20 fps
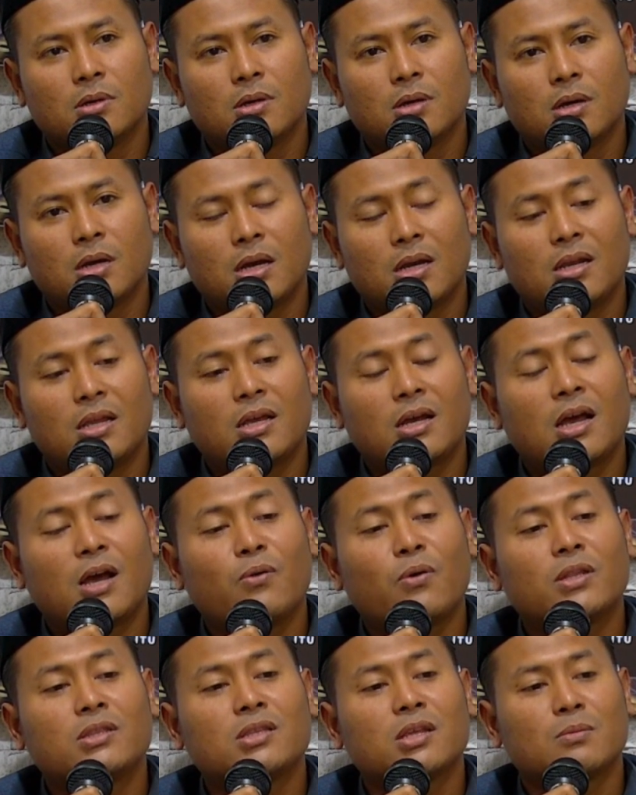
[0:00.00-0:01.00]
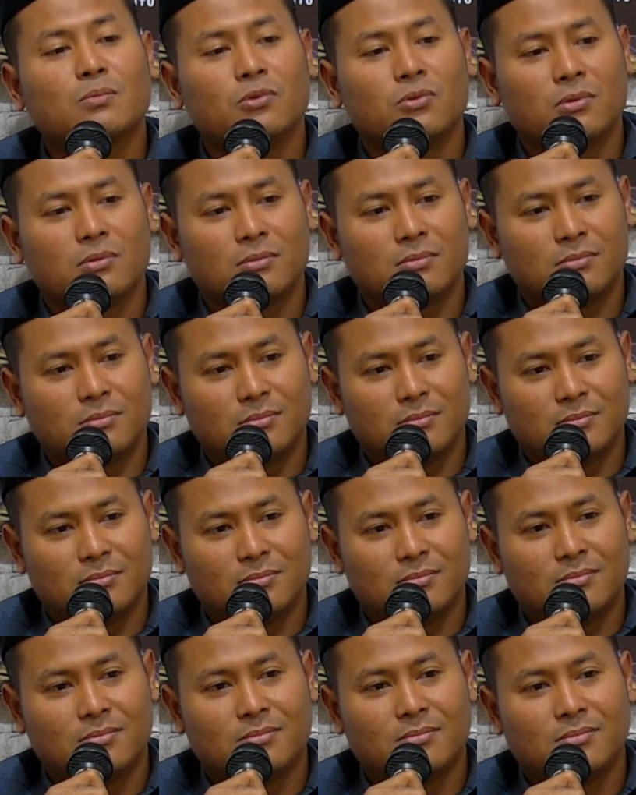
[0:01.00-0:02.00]
ada yang khawatir bu
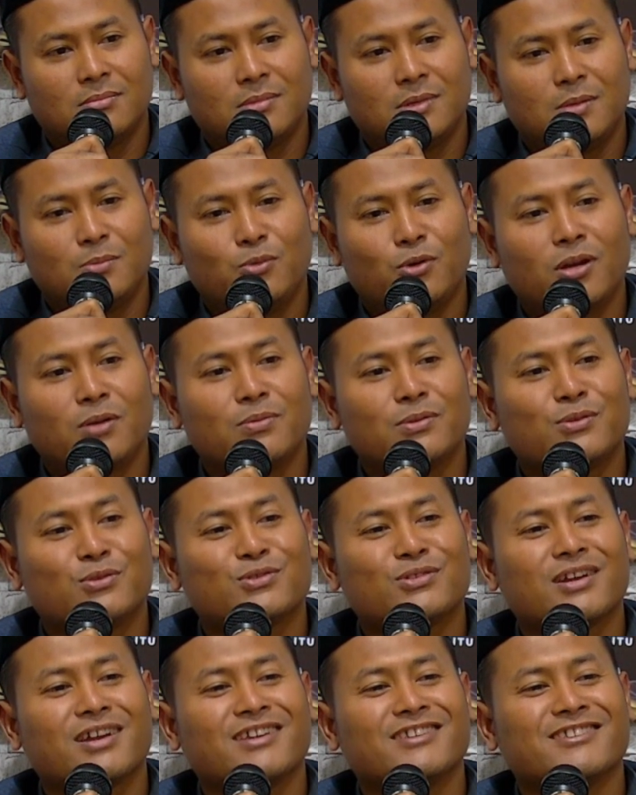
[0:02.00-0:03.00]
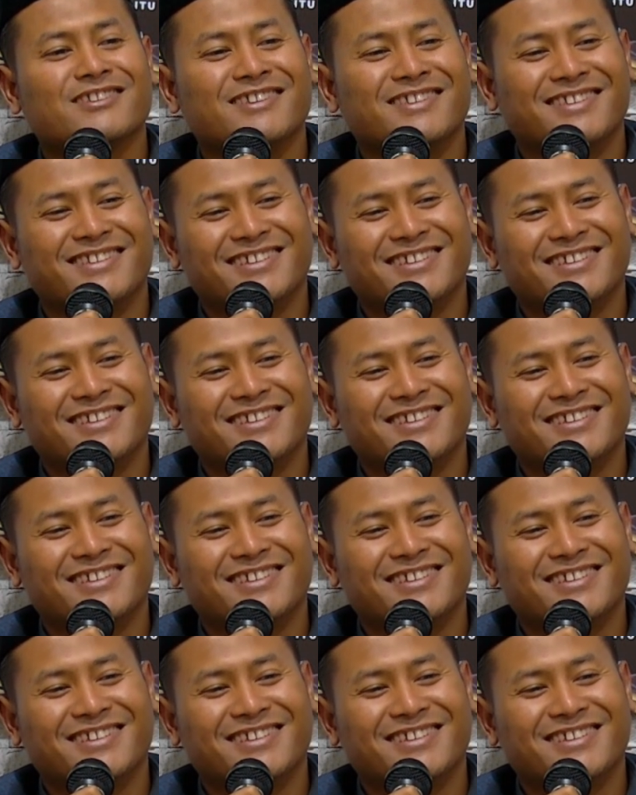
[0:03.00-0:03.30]
ini bu Elvi terus terang aja nih